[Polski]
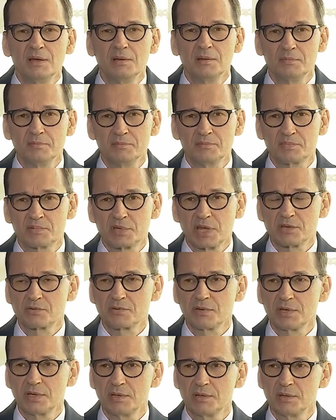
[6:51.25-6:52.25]

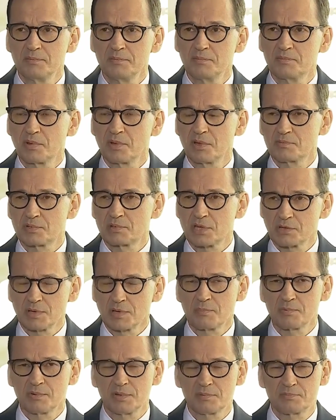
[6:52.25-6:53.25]
przeszły, przeszła,
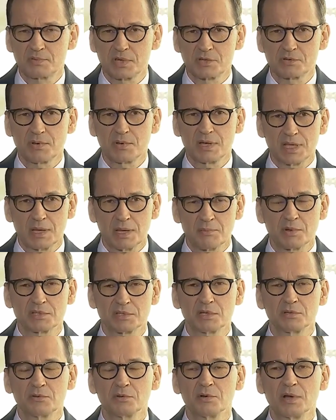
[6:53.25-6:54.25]
przeszła ta
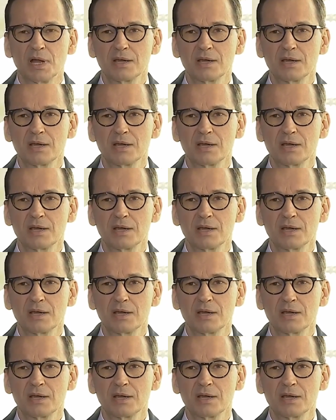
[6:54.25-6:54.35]
procedura,